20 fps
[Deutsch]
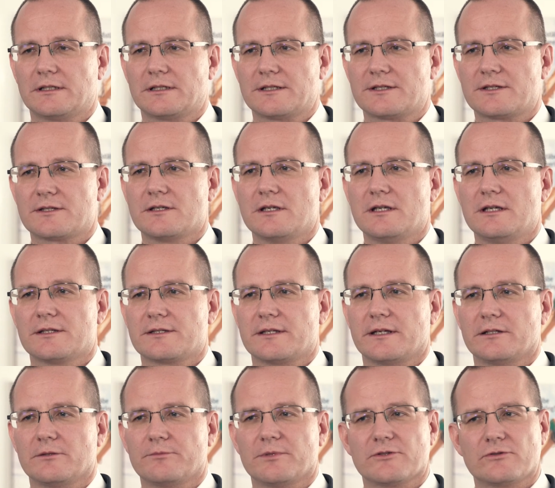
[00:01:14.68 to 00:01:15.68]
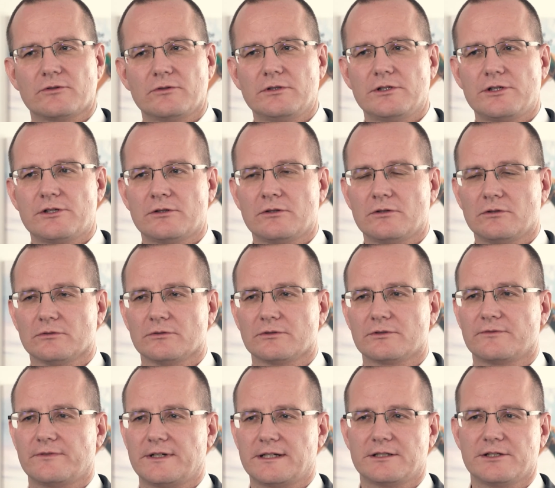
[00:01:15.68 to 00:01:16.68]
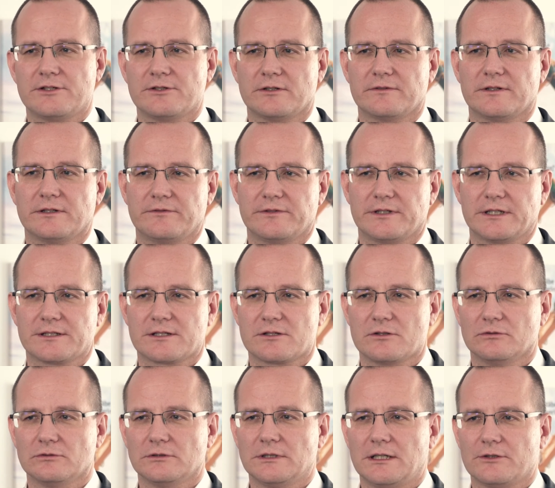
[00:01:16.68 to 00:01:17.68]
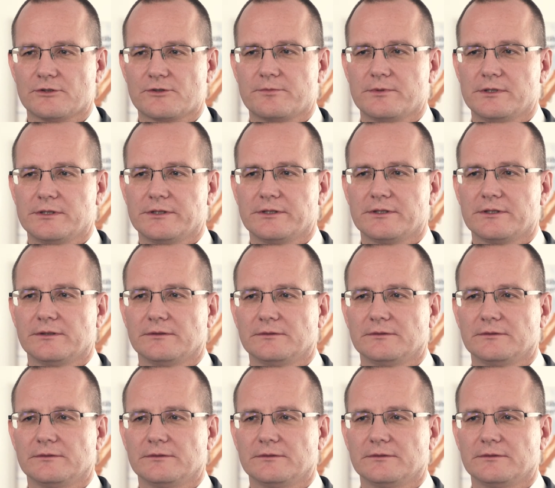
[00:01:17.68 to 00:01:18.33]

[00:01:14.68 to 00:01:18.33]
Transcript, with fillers: das seine persönlichen und fachlichen Qualifikationen ausbildet.